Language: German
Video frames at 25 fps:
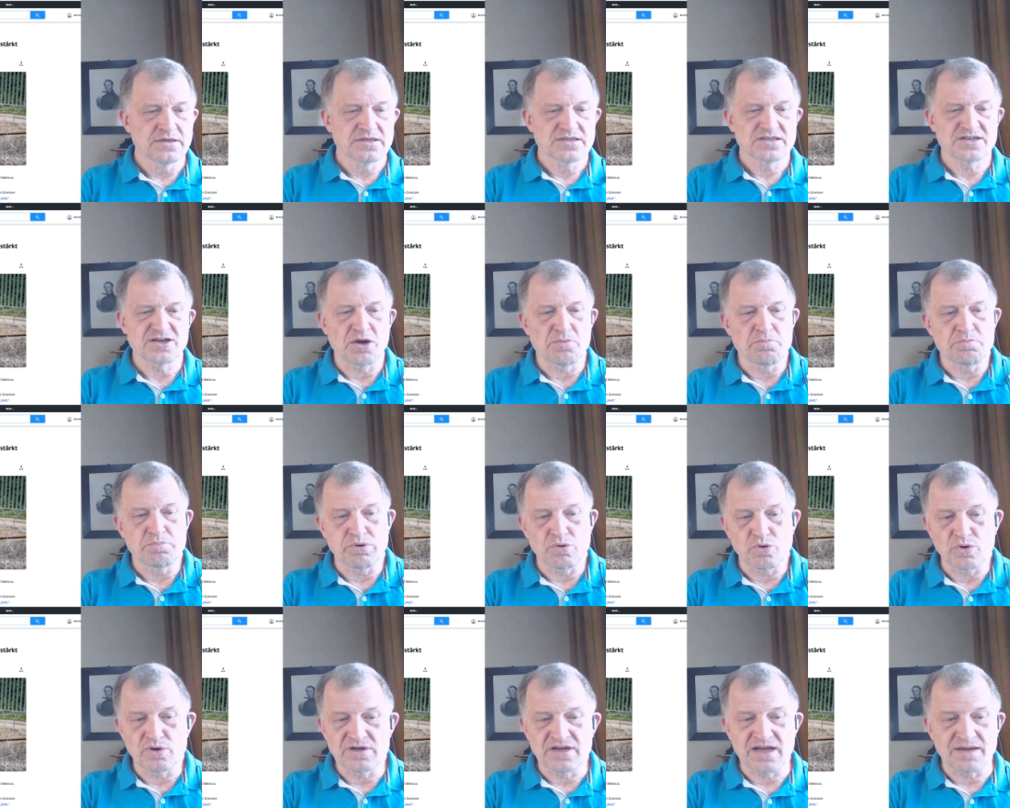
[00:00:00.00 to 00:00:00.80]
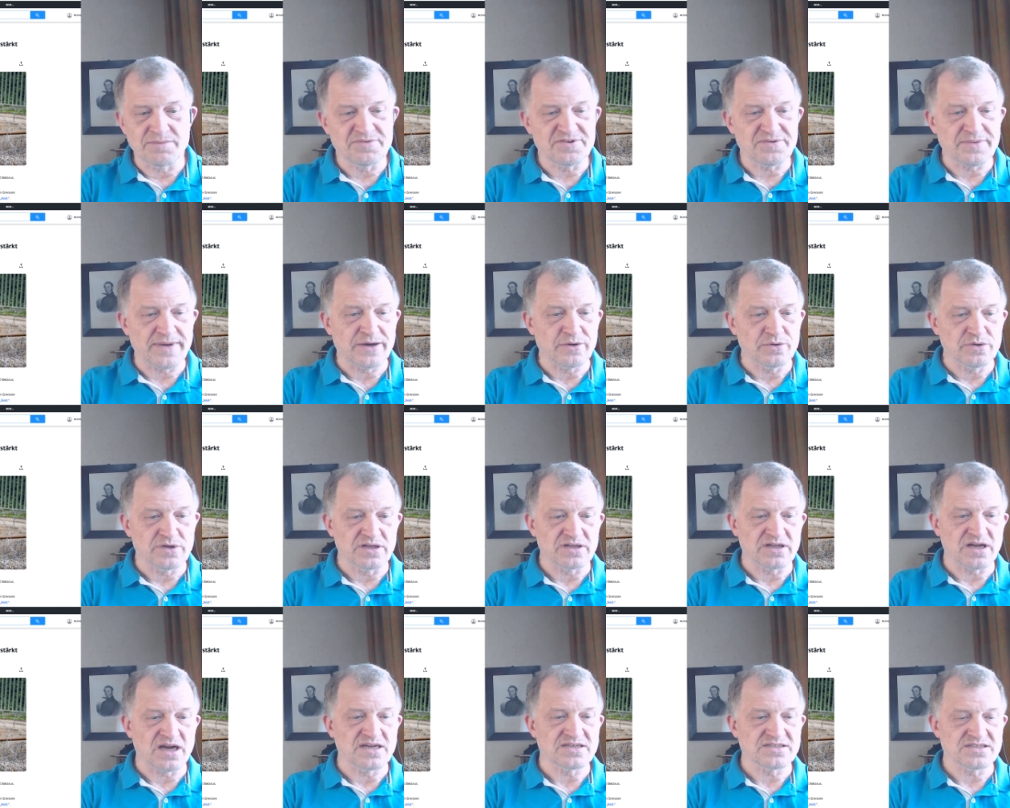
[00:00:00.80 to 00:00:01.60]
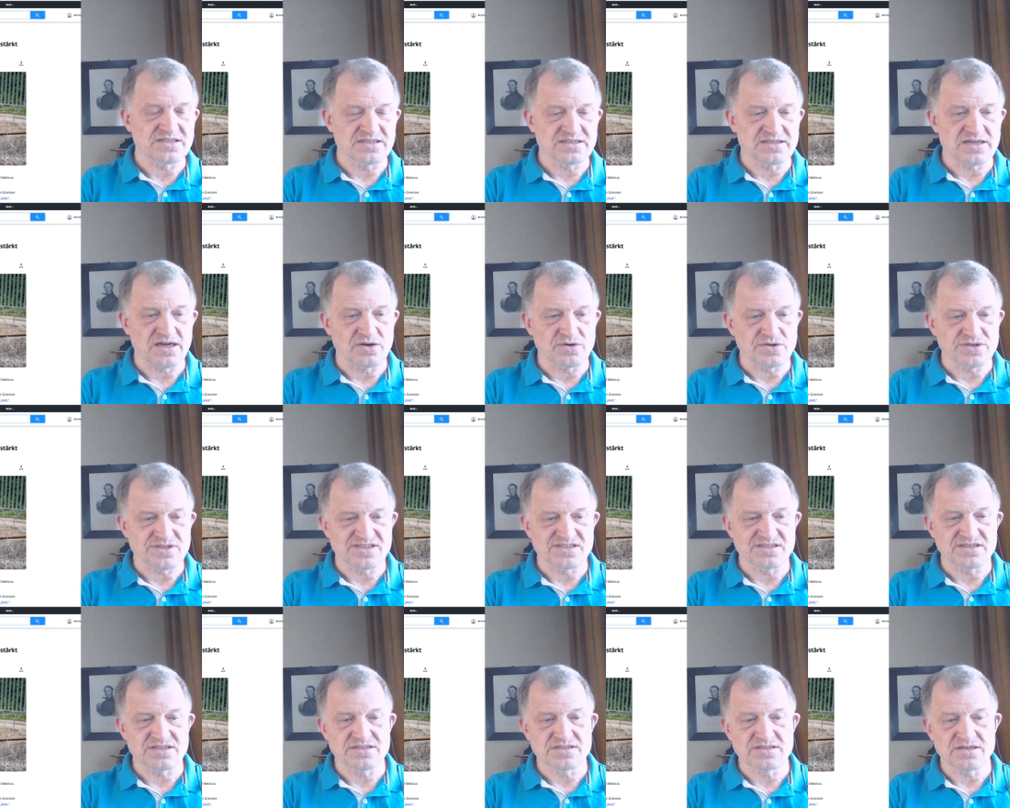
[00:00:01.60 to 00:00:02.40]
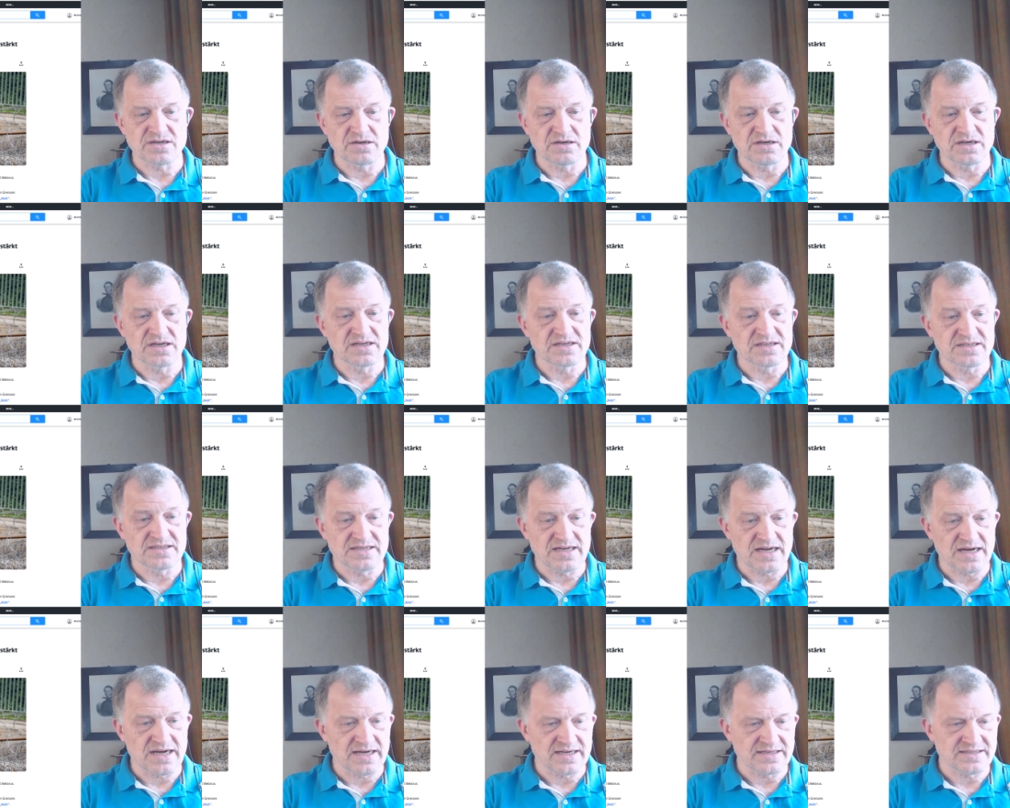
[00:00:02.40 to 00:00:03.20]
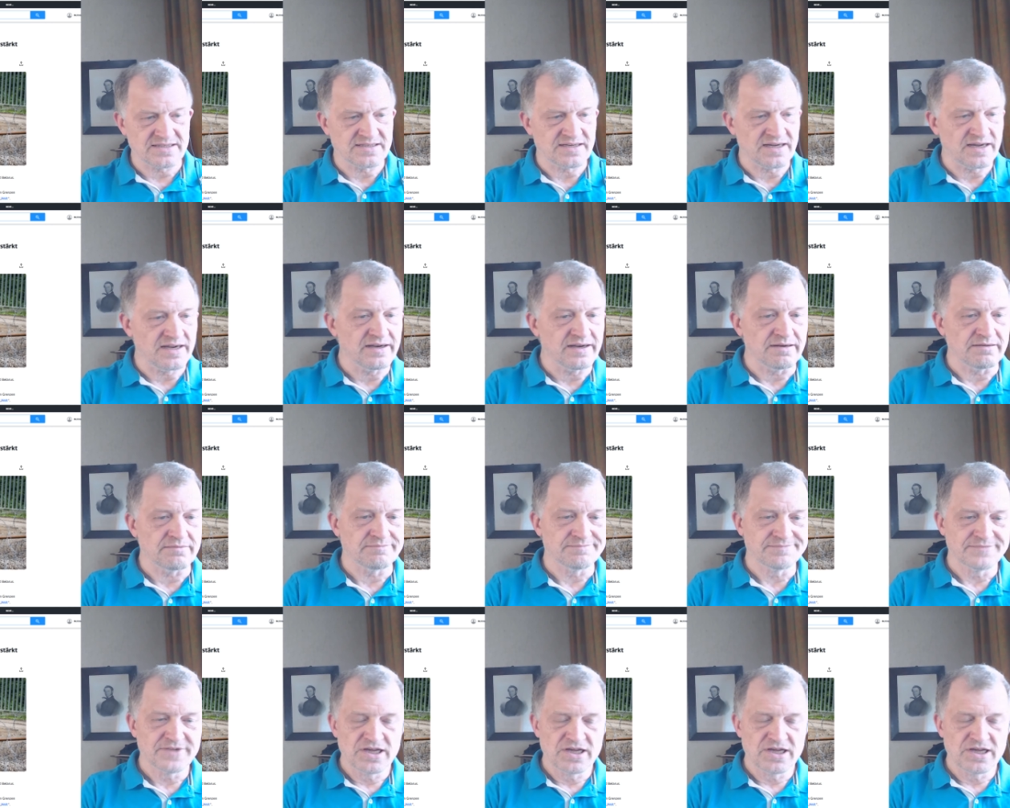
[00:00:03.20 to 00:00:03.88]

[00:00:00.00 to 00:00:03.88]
Ich glaube, Polen haben 230.000 Soldaten.